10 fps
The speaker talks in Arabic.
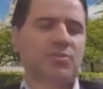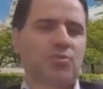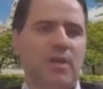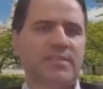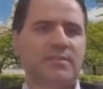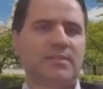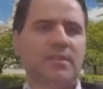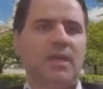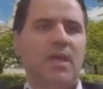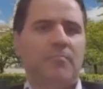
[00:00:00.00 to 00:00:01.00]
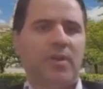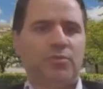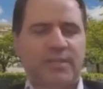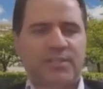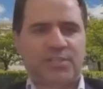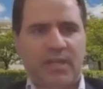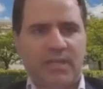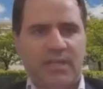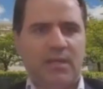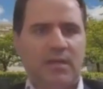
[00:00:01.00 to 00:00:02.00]
ان تحسن من القدره
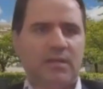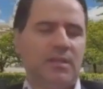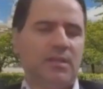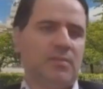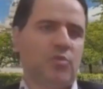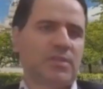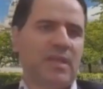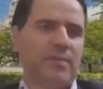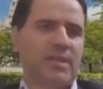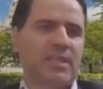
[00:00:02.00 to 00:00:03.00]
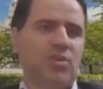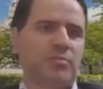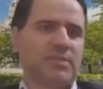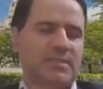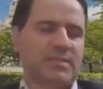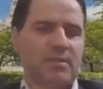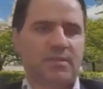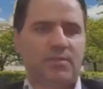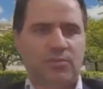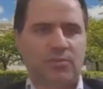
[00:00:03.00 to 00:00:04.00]
الشرائيه للمواطن الامريكي ومن
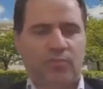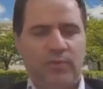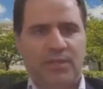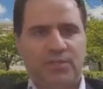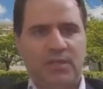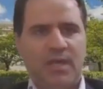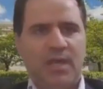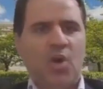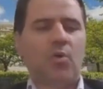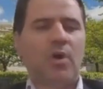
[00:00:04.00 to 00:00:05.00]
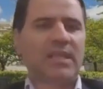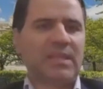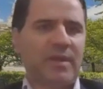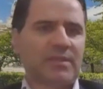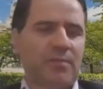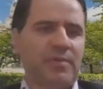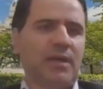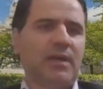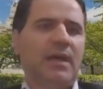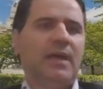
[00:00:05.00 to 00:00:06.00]
تحسين ظروف عيشه وهذا ما
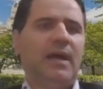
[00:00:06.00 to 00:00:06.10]
ينطبق